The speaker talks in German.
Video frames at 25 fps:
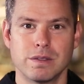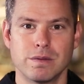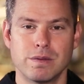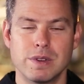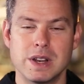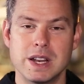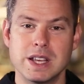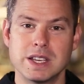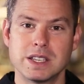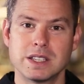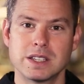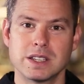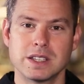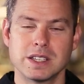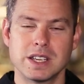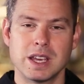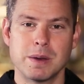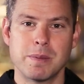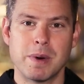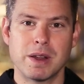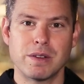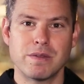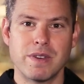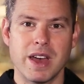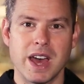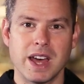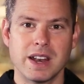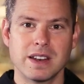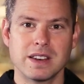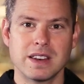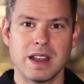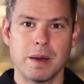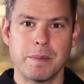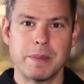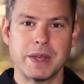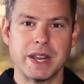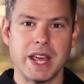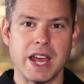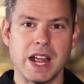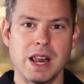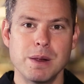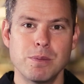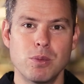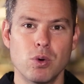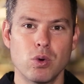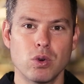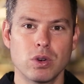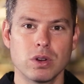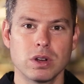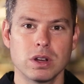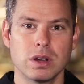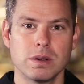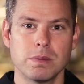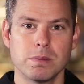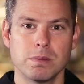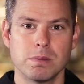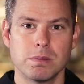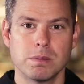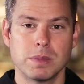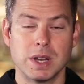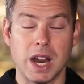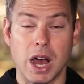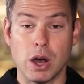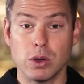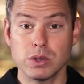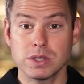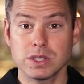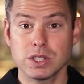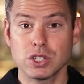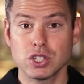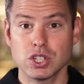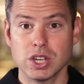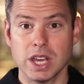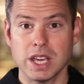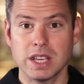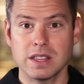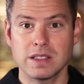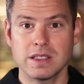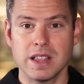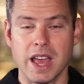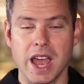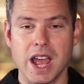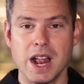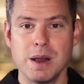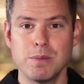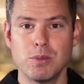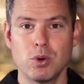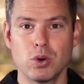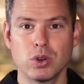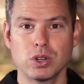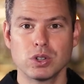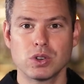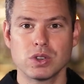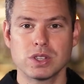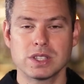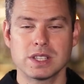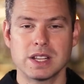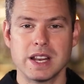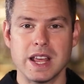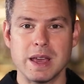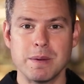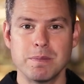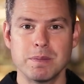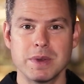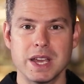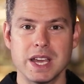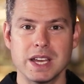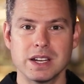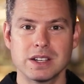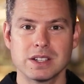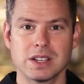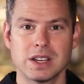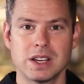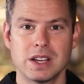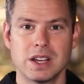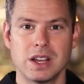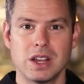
Will ich jemand werden, der mit Ellbogen, mit ausgestreckten Ellbogen durchs Leben geht,